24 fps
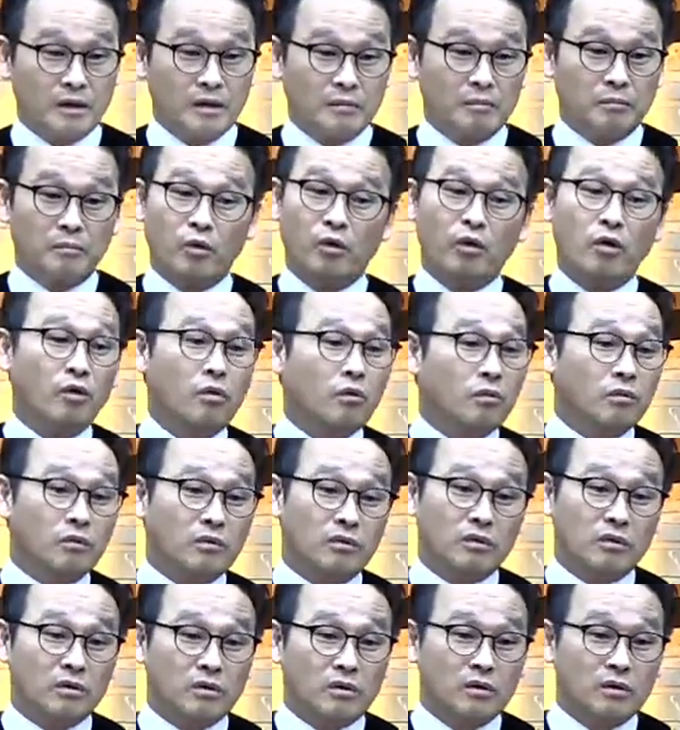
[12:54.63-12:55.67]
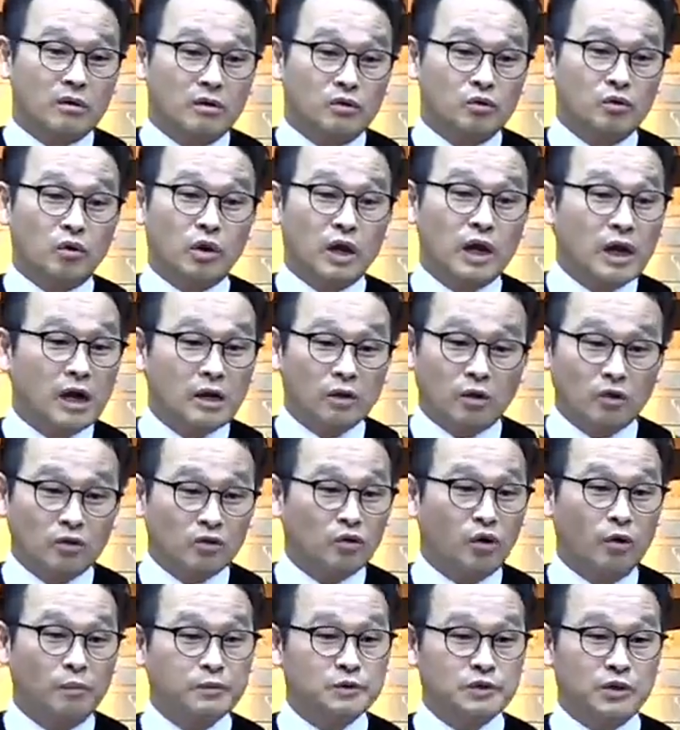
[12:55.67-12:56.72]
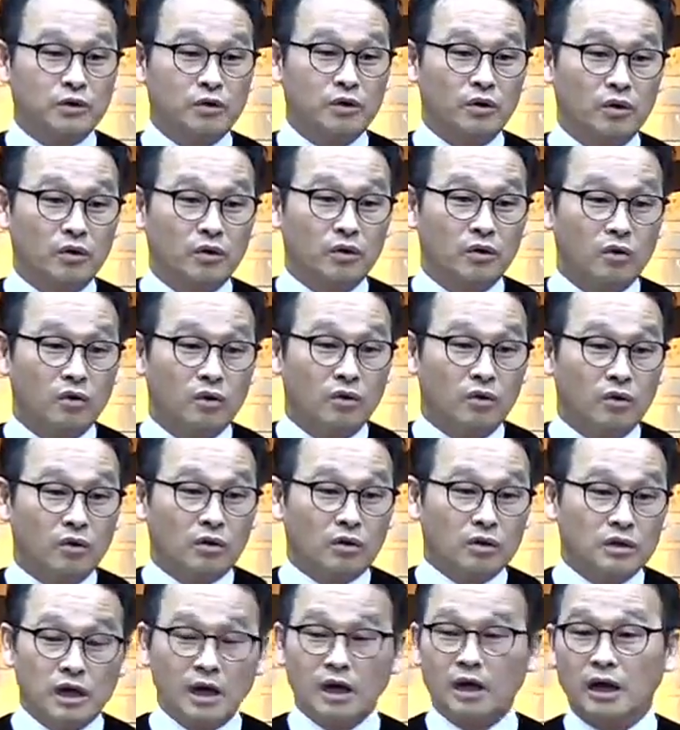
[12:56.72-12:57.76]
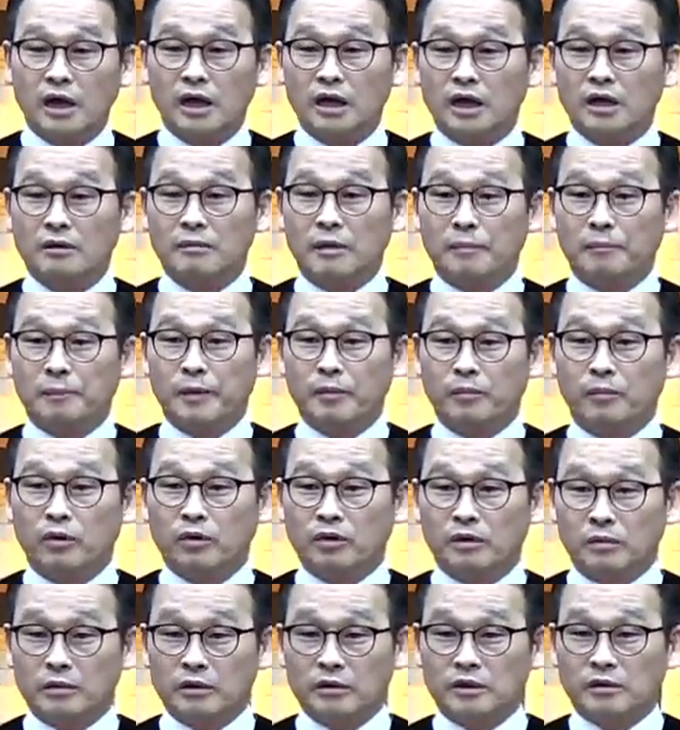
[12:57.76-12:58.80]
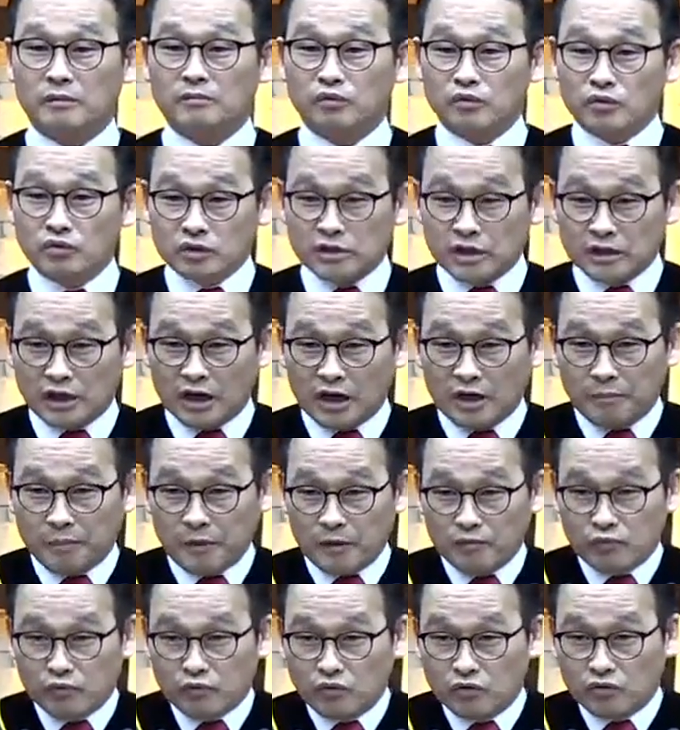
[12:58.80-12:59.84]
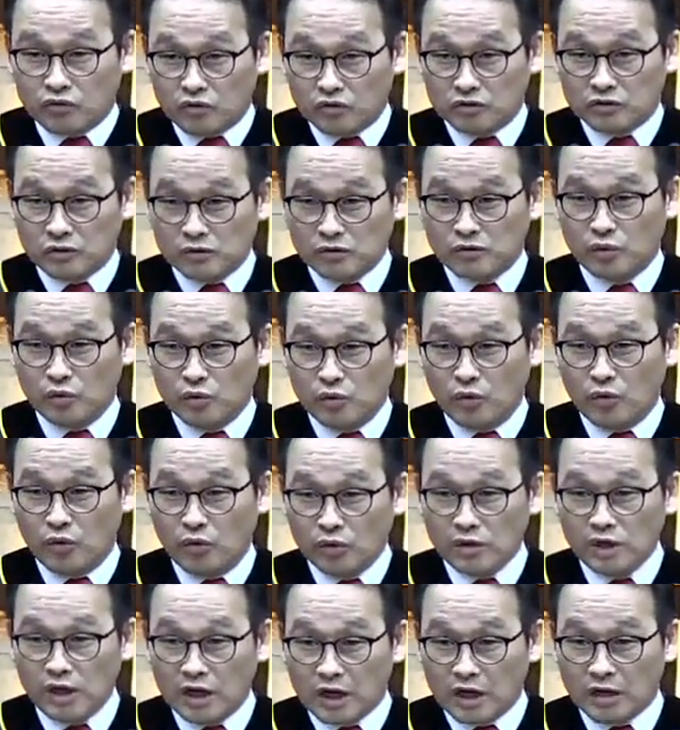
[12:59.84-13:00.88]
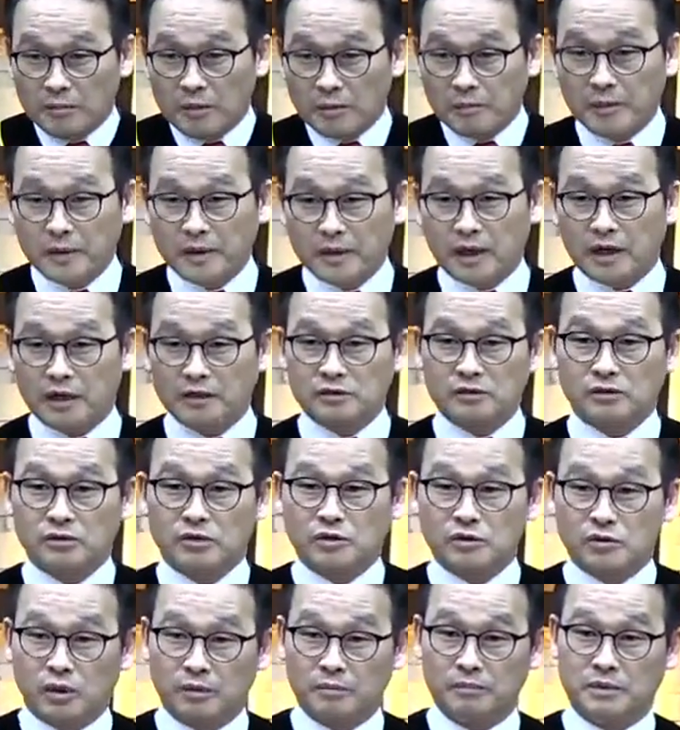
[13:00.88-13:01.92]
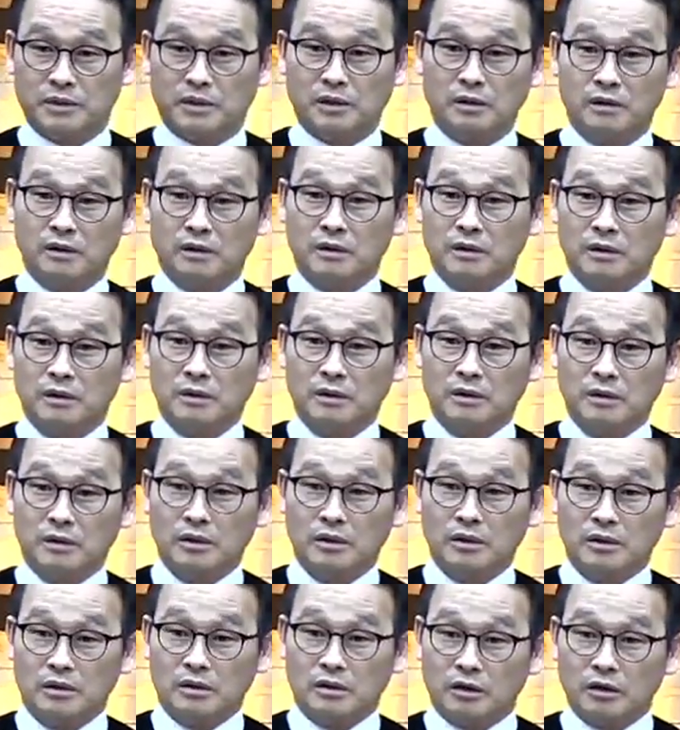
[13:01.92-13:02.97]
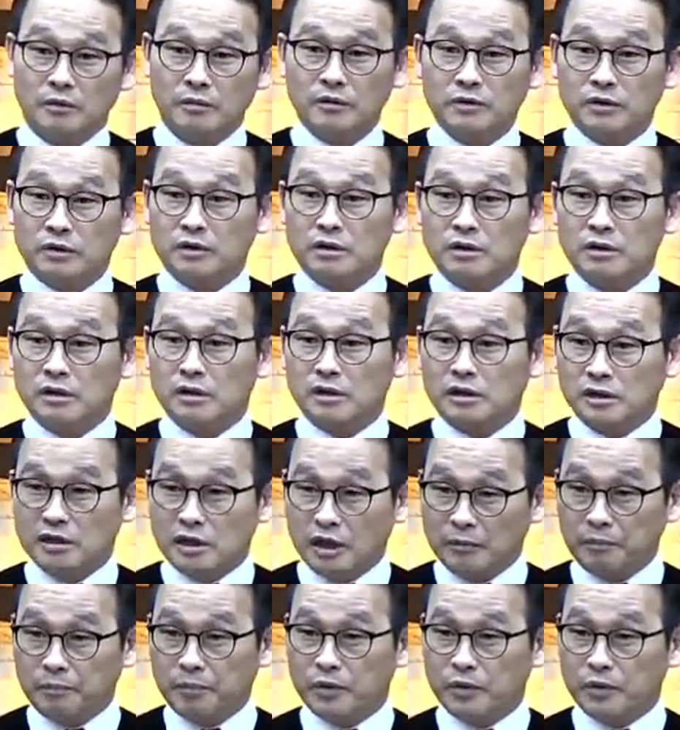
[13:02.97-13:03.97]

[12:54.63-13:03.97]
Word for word: 뭐 요란할 것도 없어요. 그냥 하나님 앞에 뭐냐면 그냥 물을 재단 앞에 물을 거서 조용히 하나님 앞에 나가서 기도합니다. 여러분 이게